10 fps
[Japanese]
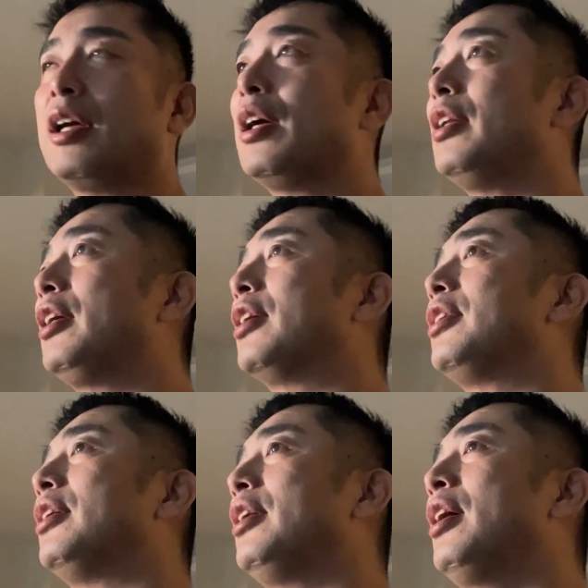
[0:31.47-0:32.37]
えー、苦
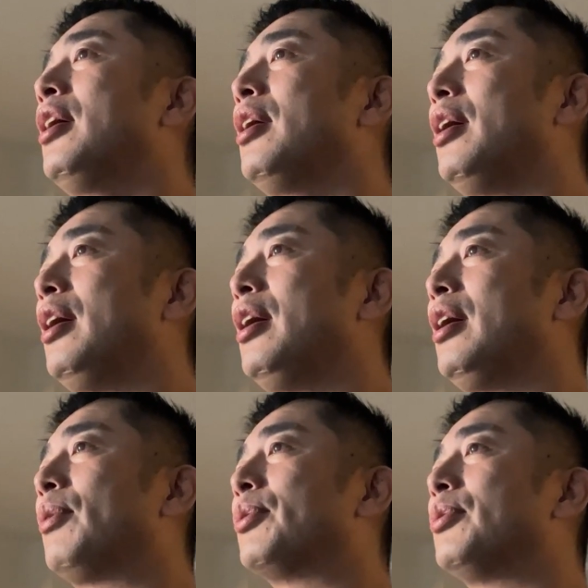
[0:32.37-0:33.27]
手なね、
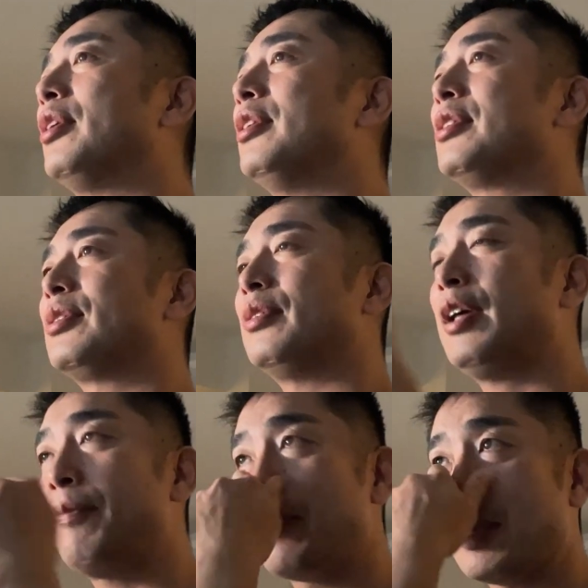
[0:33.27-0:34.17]
えー、ことなんですよね。